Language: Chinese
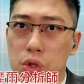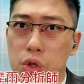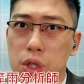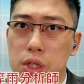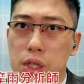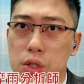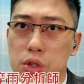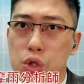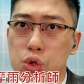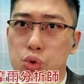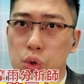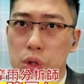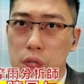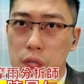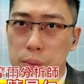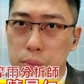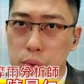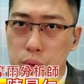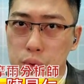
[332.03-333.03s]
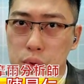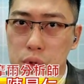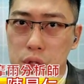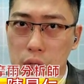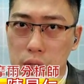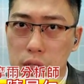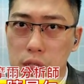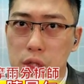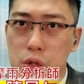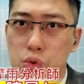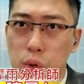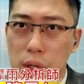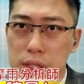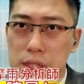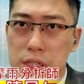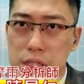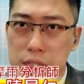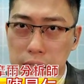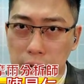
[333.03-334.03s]
有点像是转底部整理
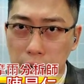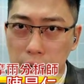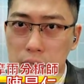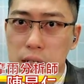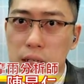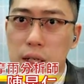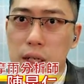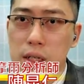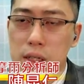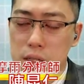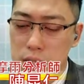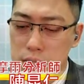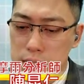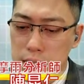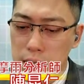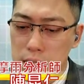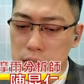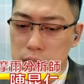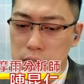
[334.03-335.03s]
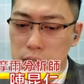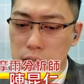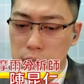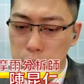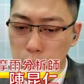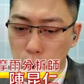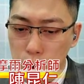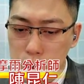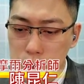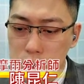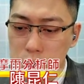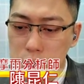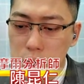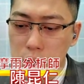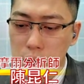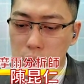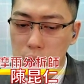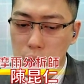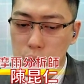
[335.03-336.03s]
转强的这样子一个模式，